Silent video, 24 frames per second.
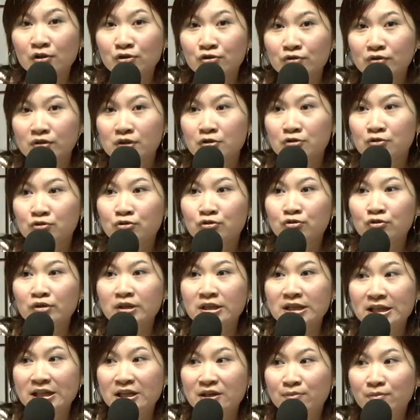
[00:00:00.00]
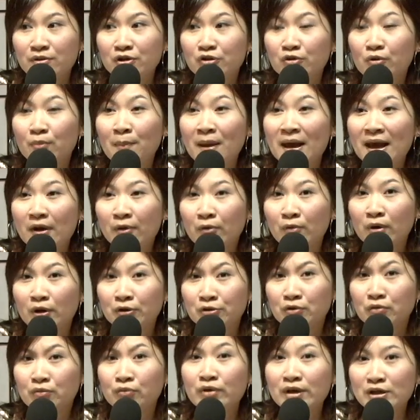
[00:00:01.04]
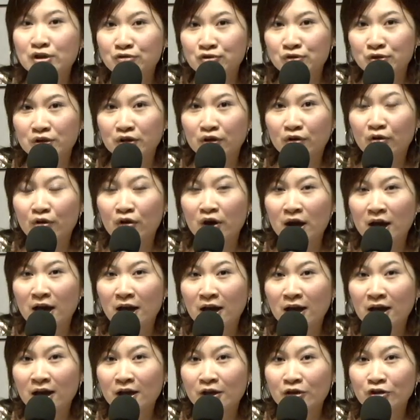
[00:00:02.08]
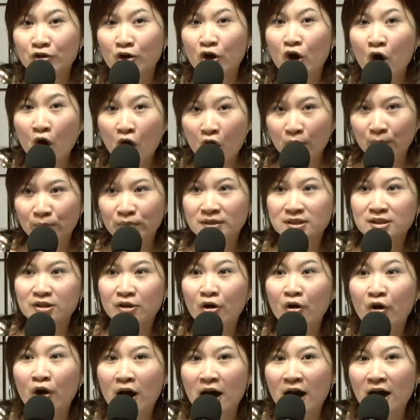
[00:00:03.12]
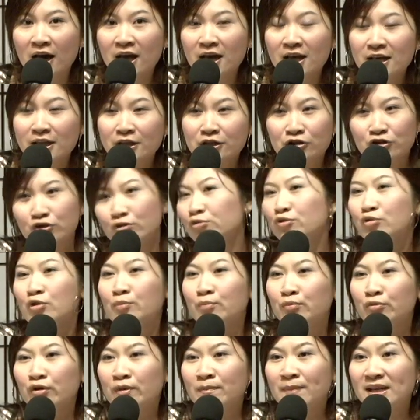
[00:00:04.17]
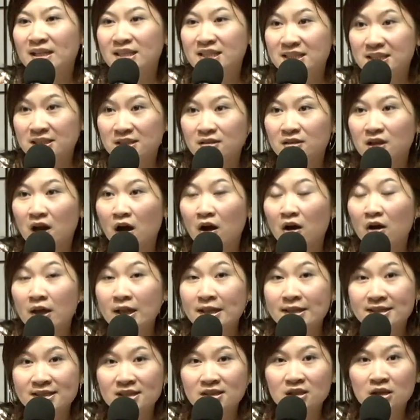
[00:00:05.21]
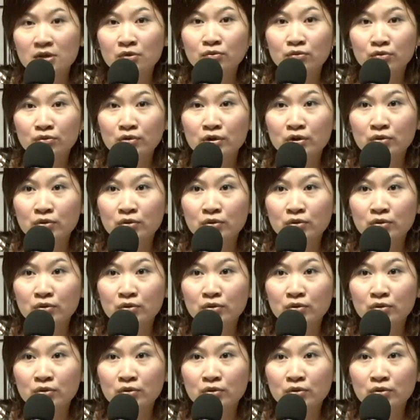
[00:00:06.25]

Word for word: 就是如果你里面有盼望，有 wish 的话，有 hope 的话。你永远不会被击倒。今天无